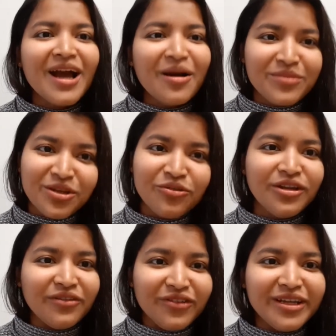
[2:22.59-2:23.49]
আমি কিন্তু
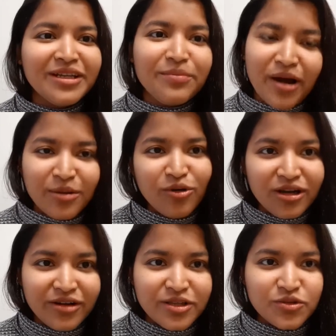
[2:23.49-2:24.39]
ডেফিনেটলি পারবয়েল
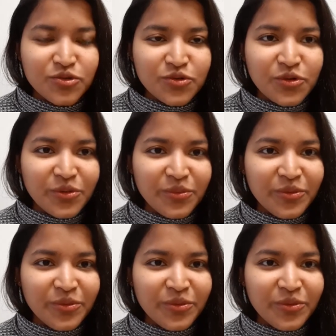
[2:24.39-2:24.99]
রাইস চুজ করব